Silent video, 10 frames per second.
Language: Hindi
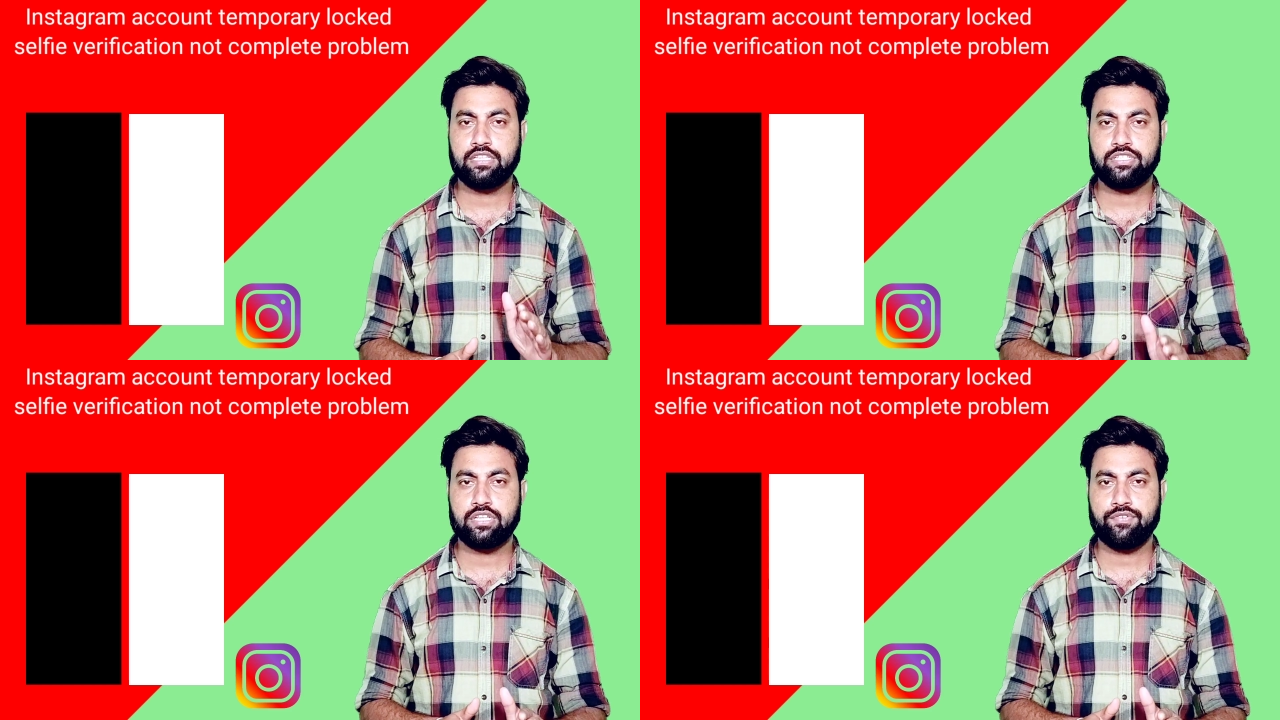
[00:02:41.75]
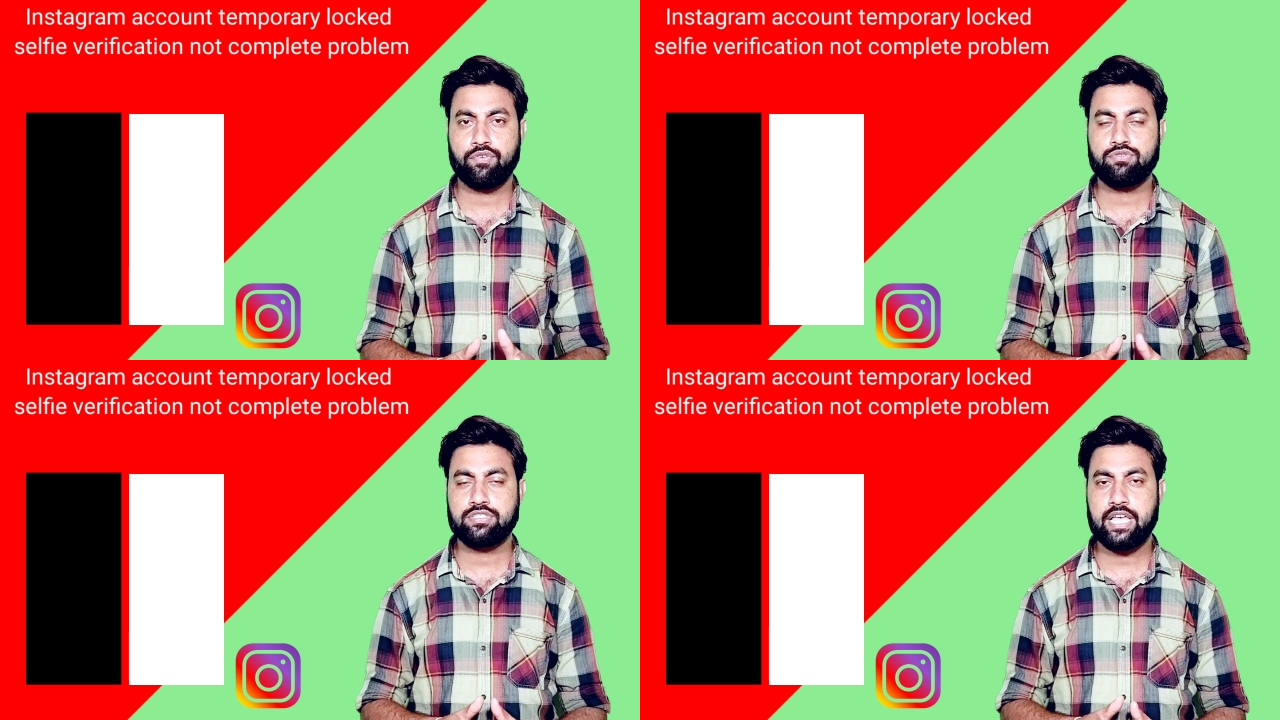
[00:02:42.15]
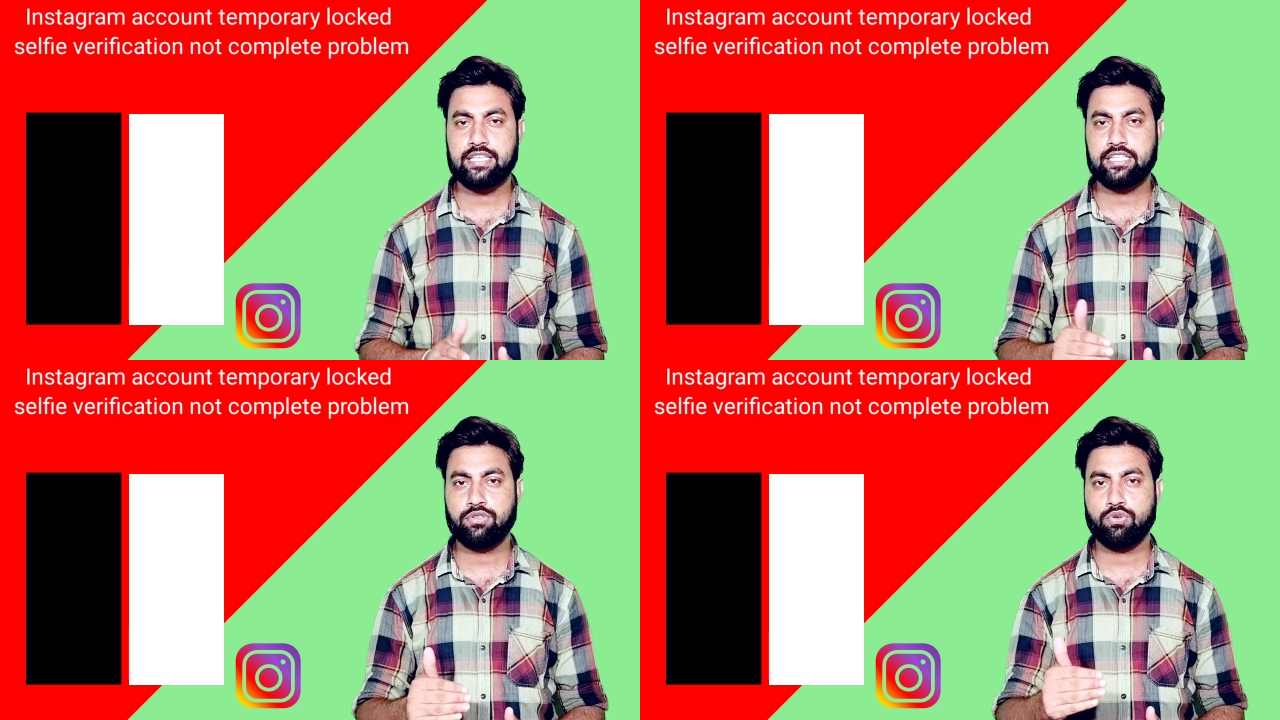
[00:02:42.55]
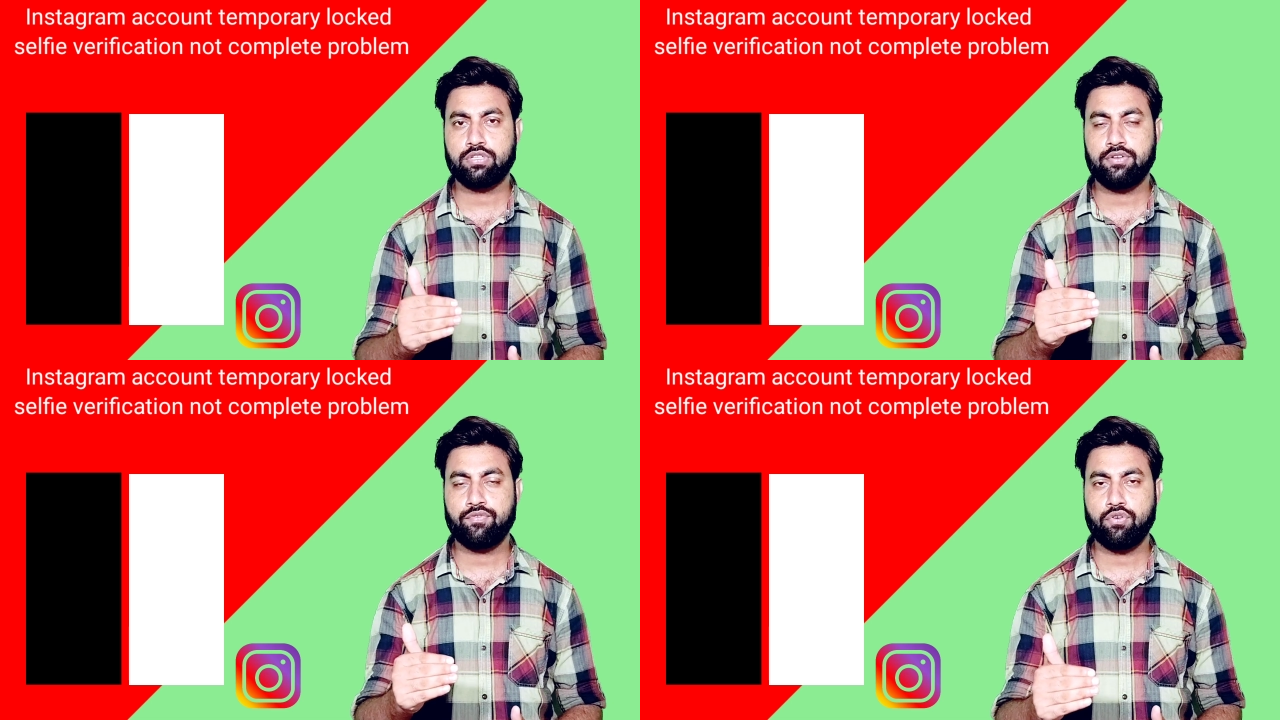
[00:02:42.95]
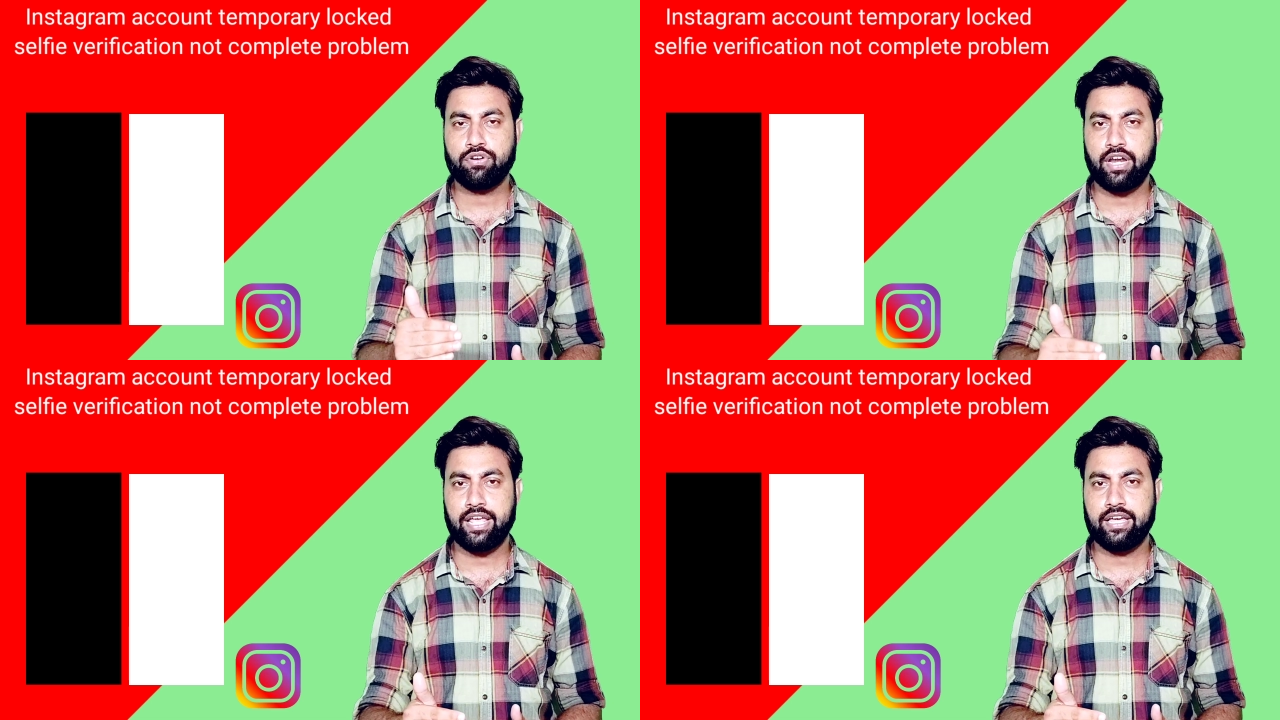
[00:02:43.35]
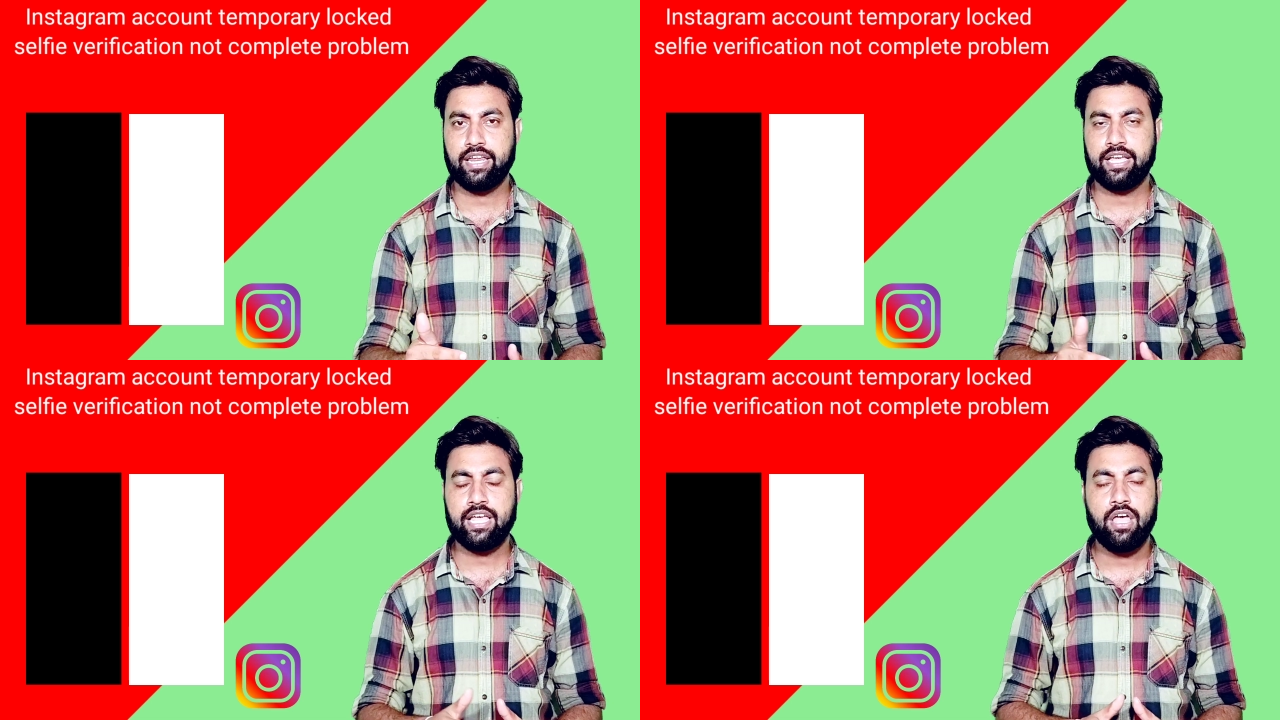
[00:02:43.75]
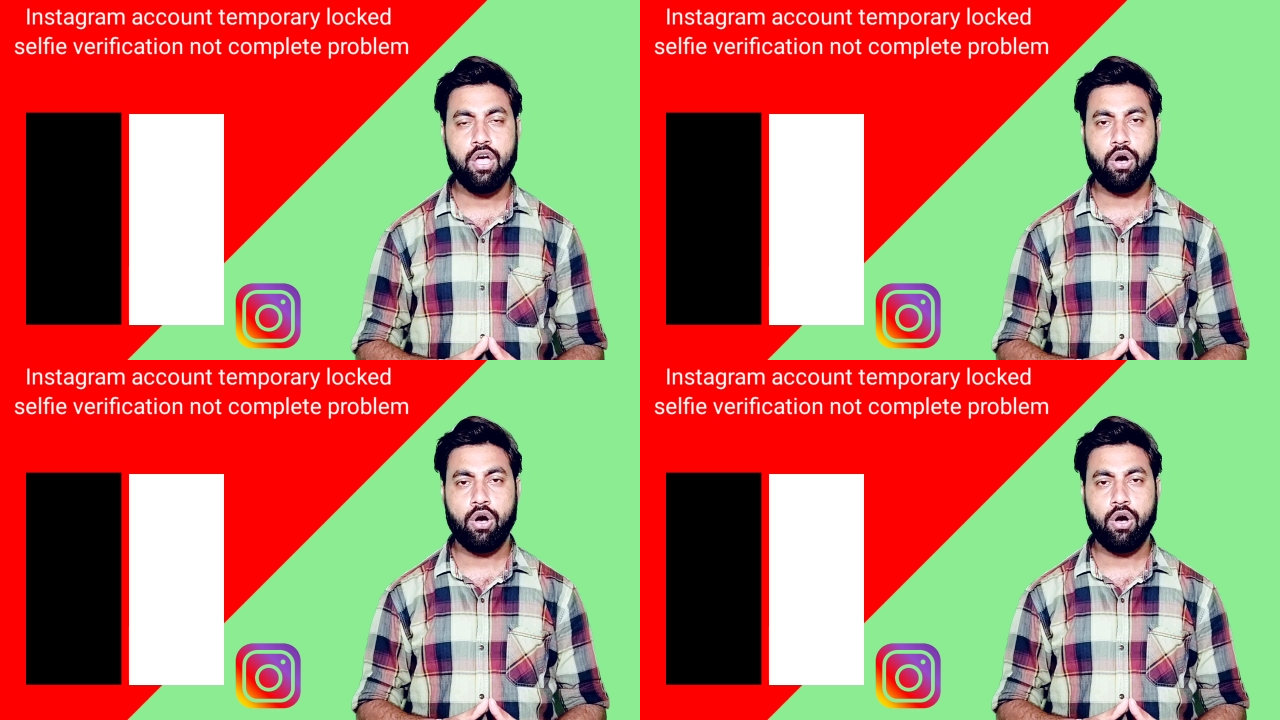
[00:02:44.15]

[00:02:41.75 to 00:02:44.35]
तीसरे फ़ोन से ऐसे दो तीन फ़ोन ट्राई करेंगे